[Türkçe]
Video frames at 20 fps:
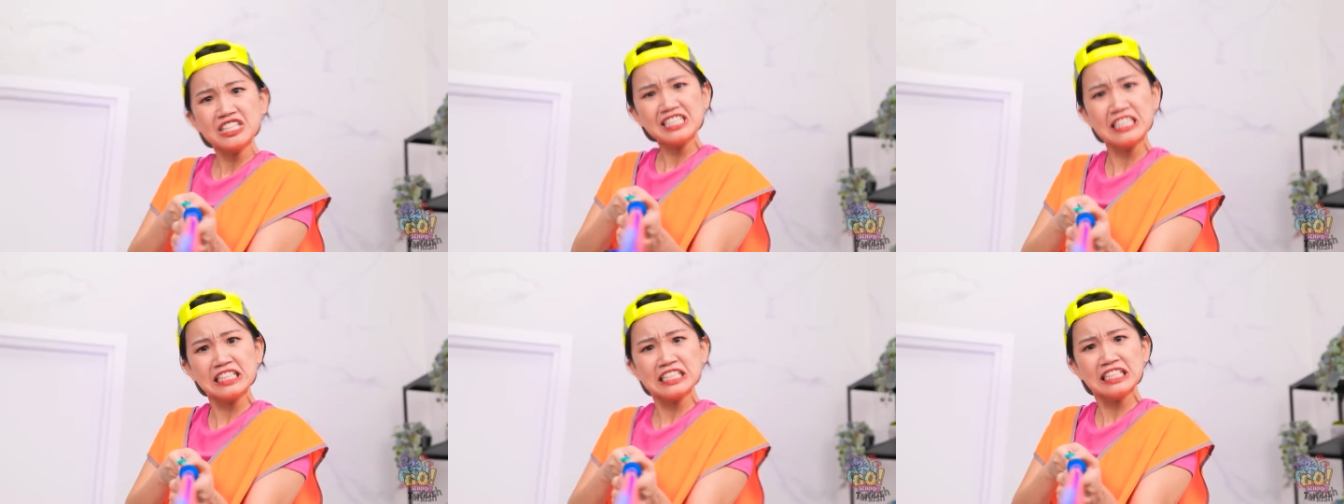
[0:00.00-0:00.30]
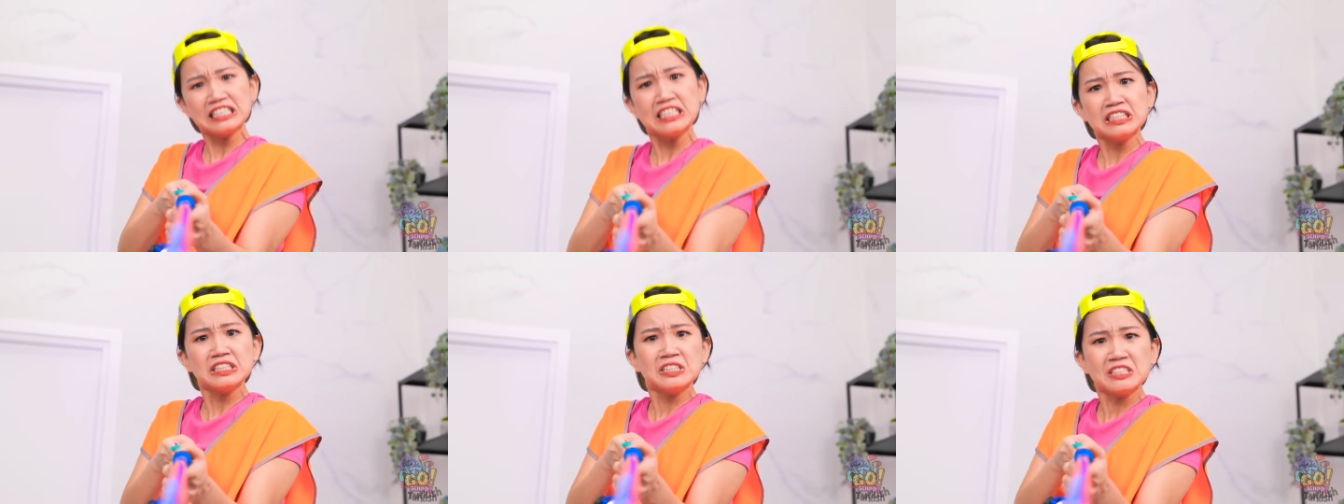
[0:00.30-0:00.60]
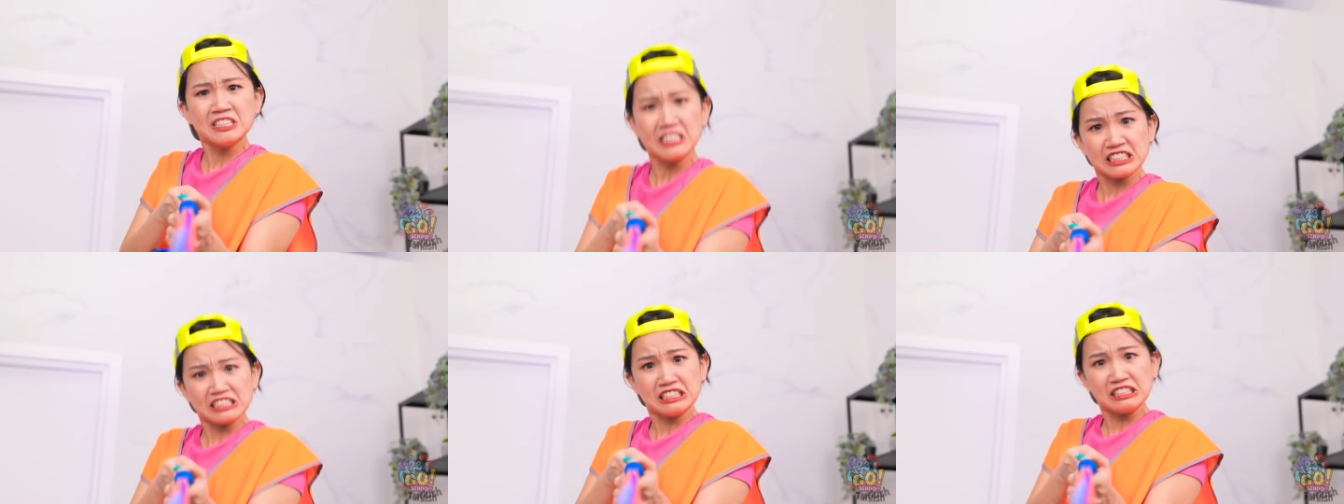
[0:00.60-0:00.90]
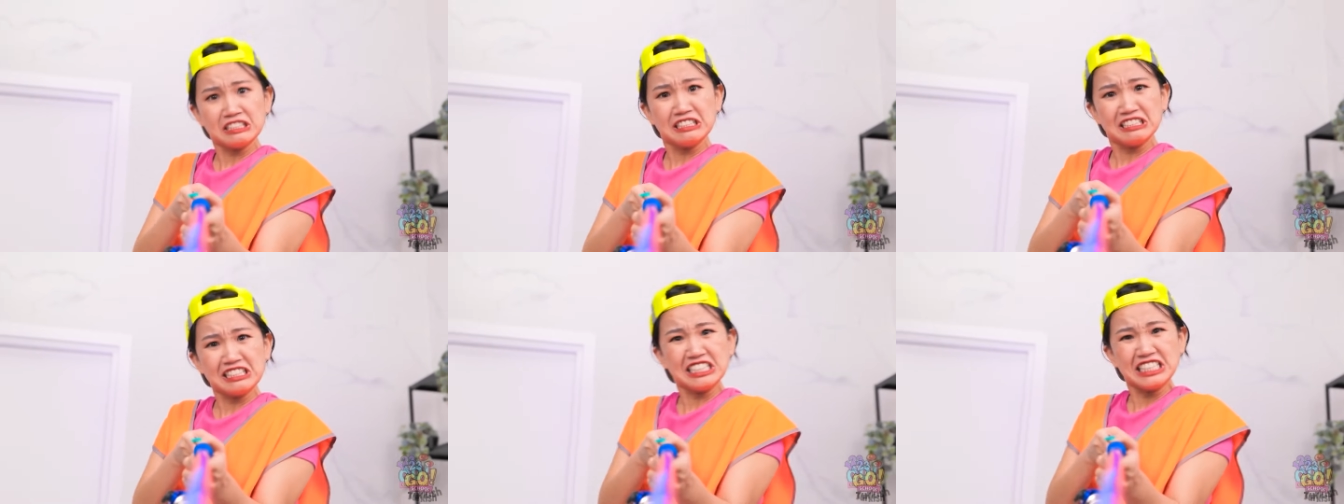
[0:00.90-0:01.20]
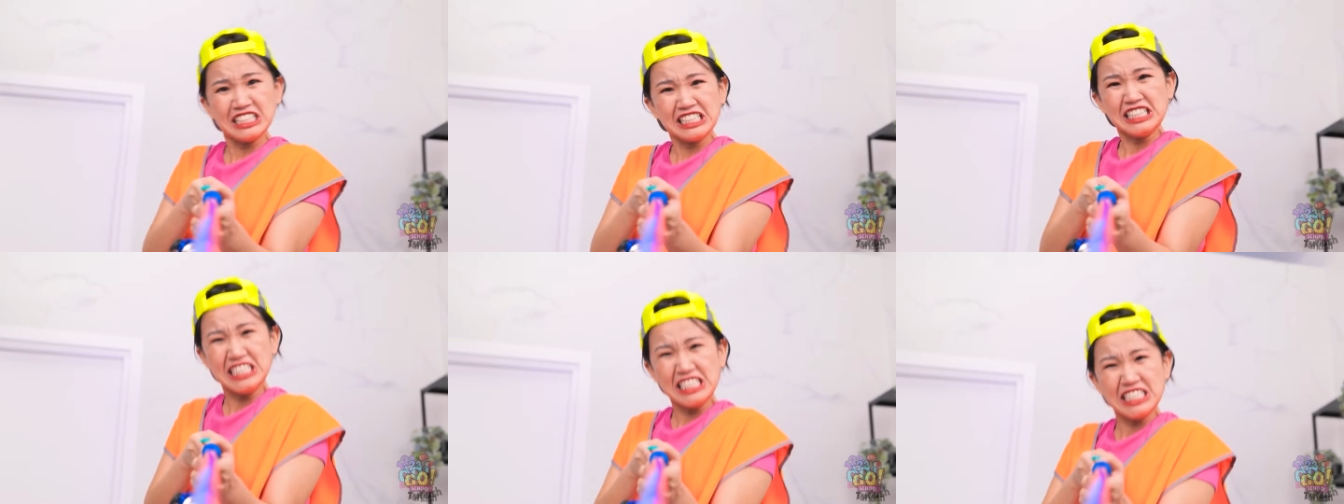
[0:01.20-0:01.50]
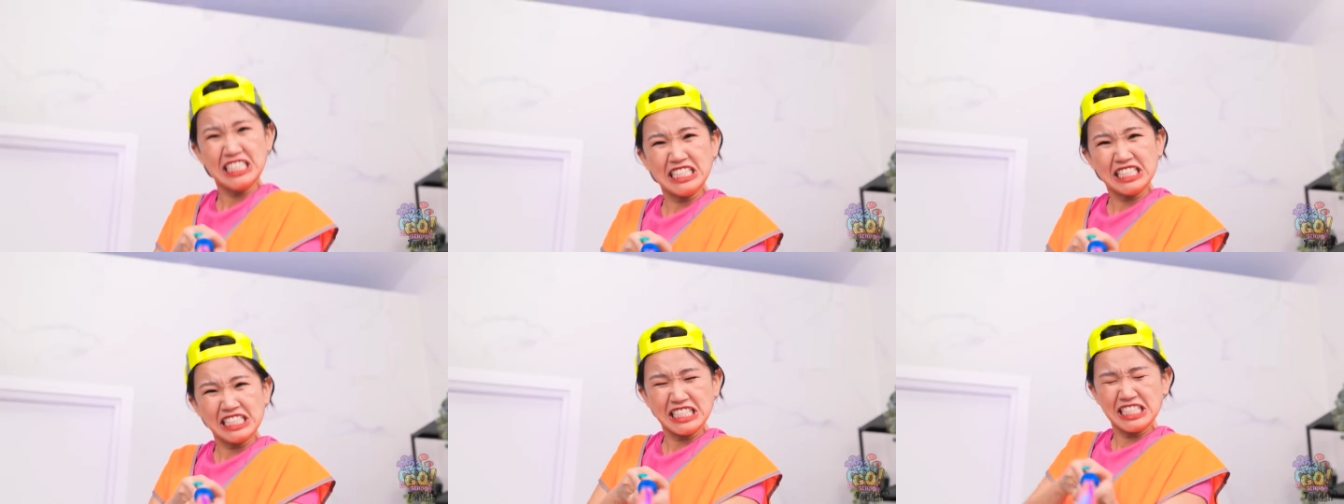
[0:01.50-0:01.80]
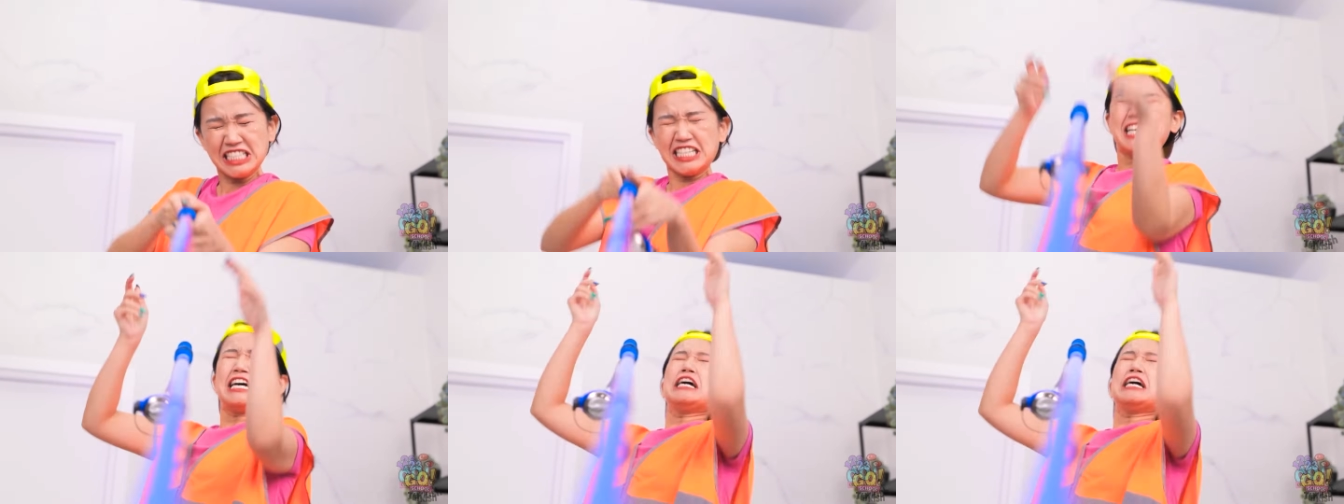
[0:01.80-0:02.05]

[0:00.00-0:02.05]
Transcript: Hey bırak şunu misinamı. Aa!